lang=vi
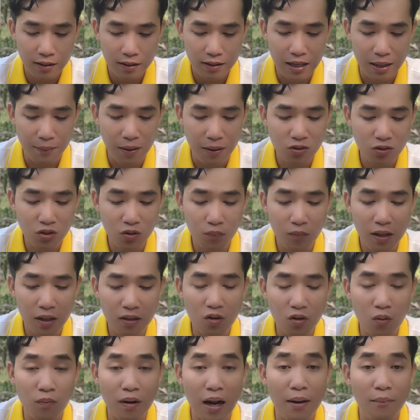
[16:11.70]
Nhà báo Xuân
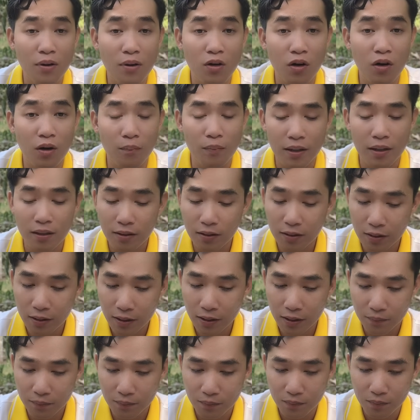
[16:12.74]
Minh cũng đã bình luận bên
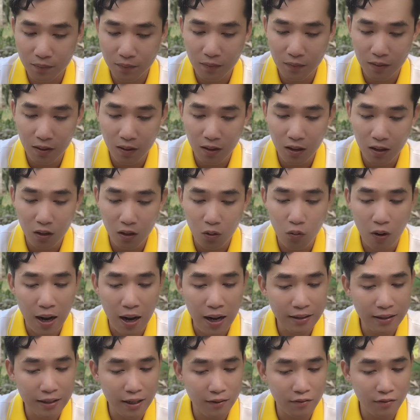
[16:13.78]
dưới,
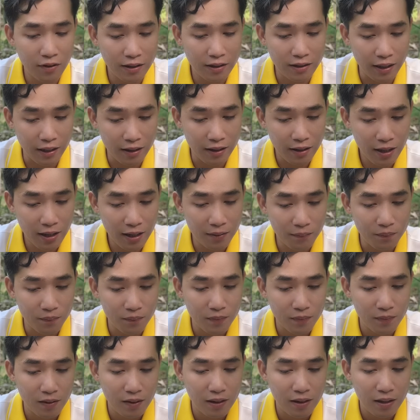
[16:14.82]
quá tuyệt vời chị ơi,
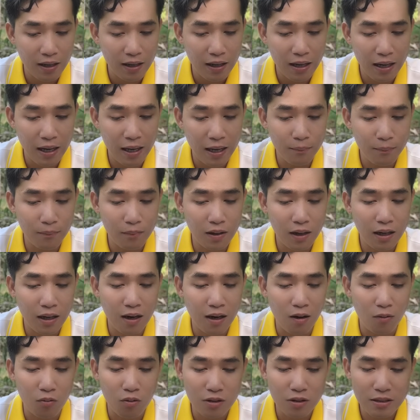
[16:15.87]
em
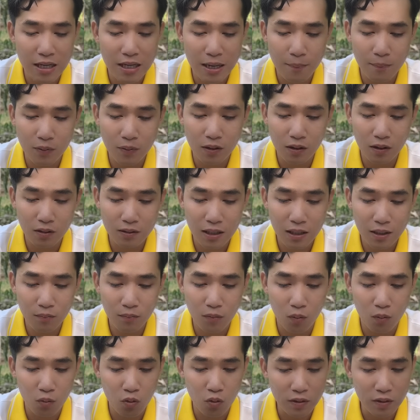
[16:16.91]
không à, có xem được tiết
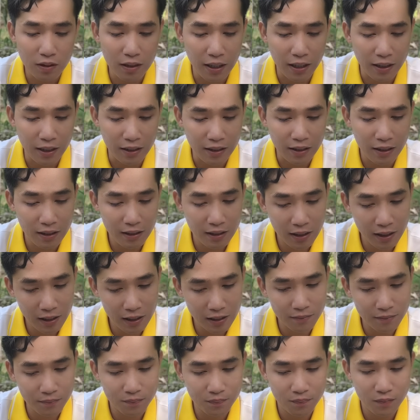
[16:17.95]
mục của chị hít
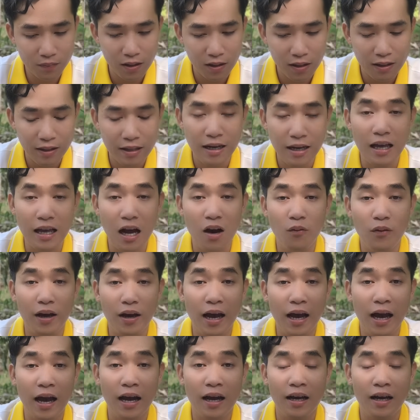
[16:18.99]
hít. Khán giả nguyên
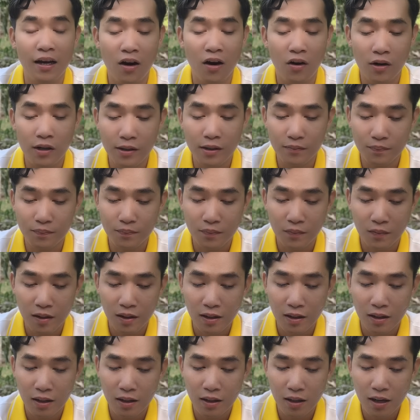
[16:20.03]
Hằng thì nói
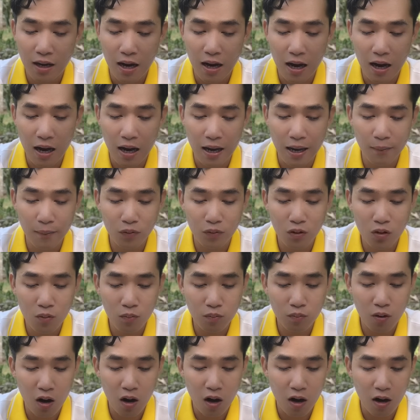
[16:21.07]
à, Em
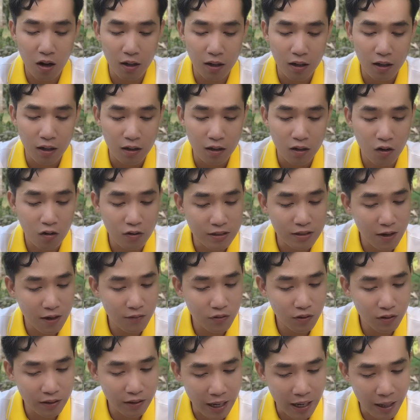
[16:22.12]
chúc đoàn ngôi sao
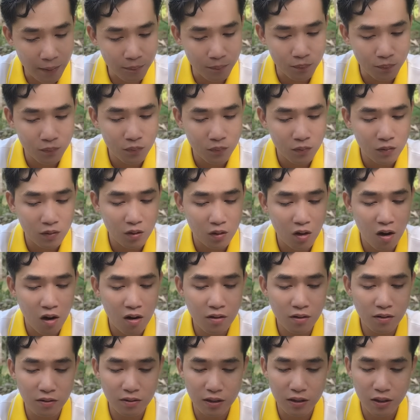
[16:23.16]
phương Nam có
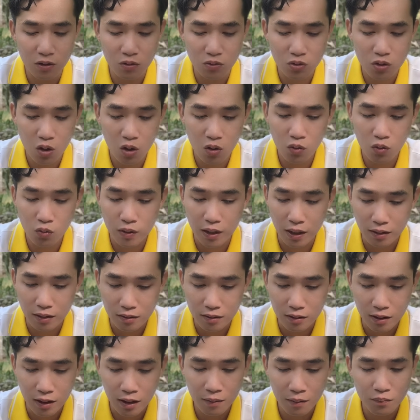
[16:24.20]
được nhiều show lưu diễn
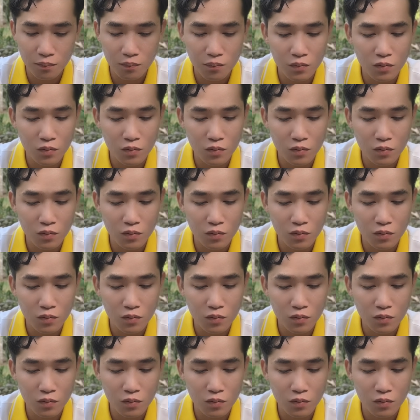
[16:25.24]
nữa.